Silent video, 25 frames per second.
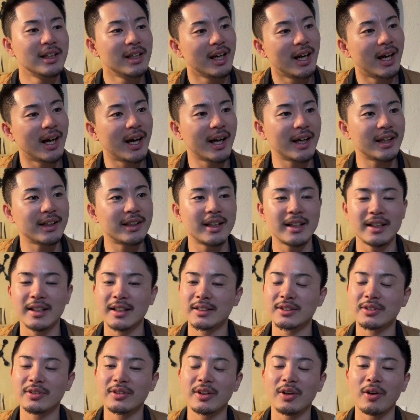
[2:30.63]
はい、
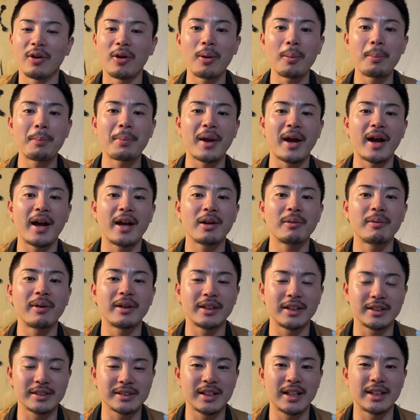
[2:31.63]
で、それで本編入る前
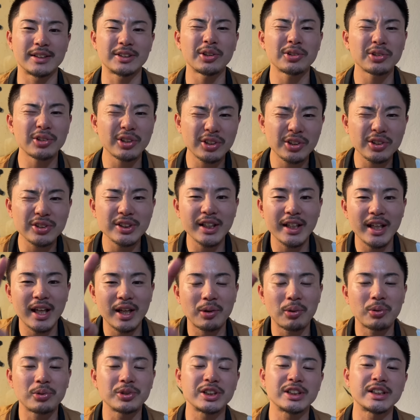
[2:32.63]
にですね、ちょっと一つだけ
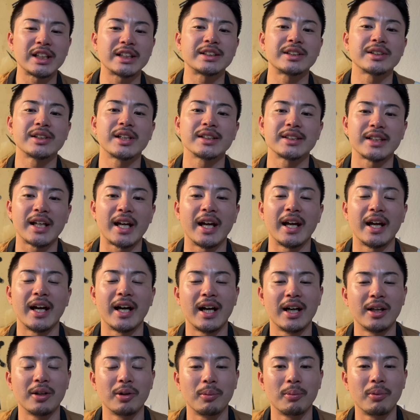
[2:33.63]
告知させてください。
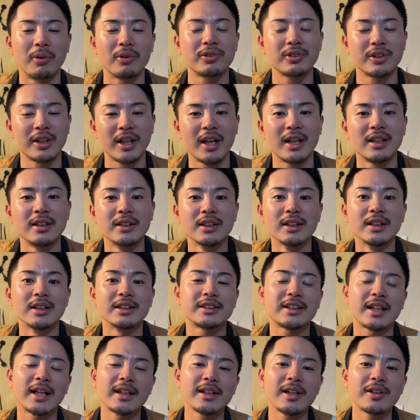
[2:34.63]
あの、僕ね、
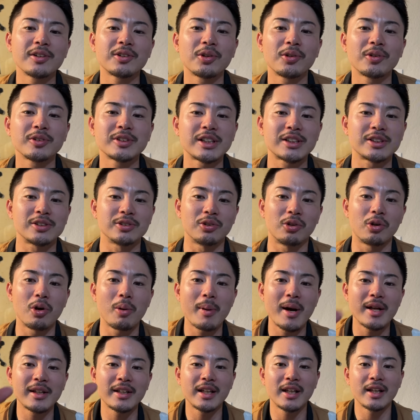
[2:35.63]
チャンネル登録者数5
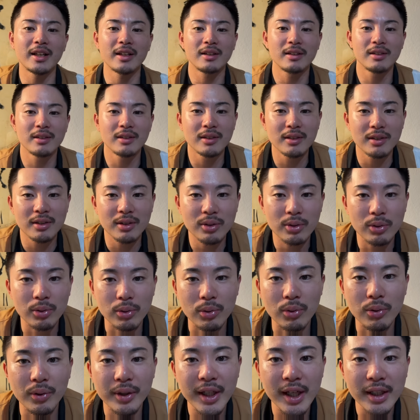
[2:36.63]
万人。
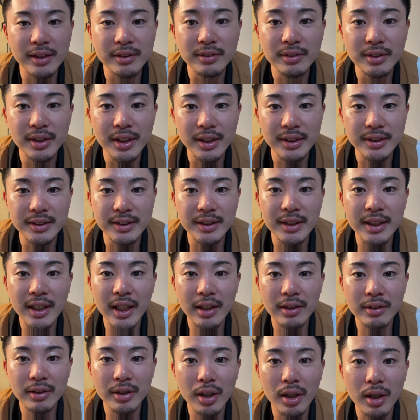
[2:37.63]
500人違
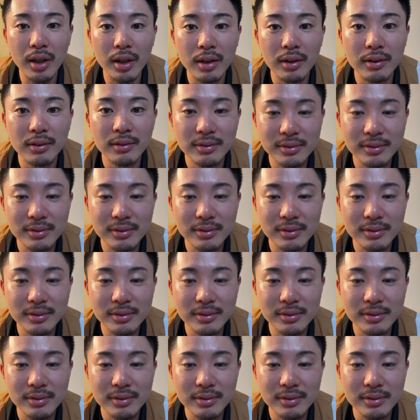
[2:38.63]
うよ。